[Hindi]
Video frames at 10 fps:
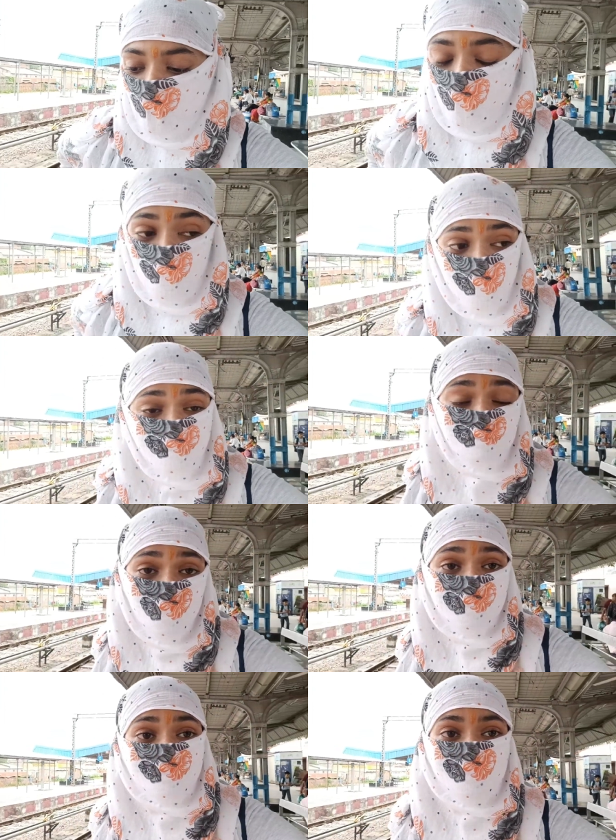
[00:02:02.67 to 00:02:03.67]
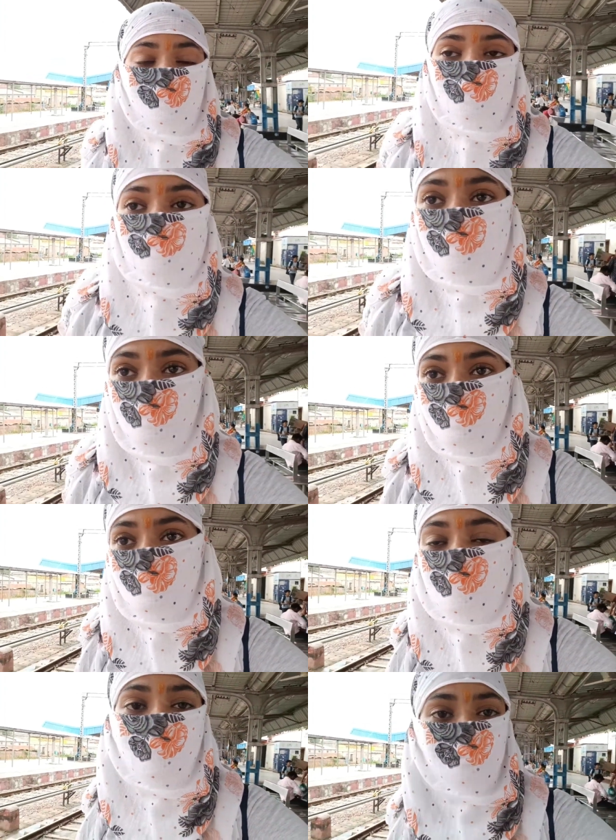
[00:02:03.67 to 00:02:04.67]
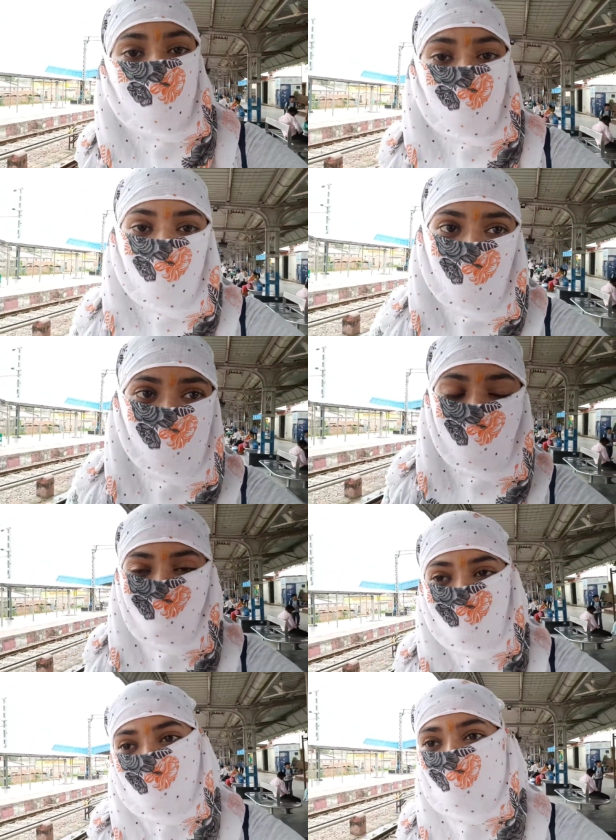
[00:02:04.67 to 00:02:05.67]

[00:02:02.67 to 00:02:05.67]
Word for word: किसने कोई एक बार दिखा दी इस कितनी ज़्यादा बारिश आ चुकी है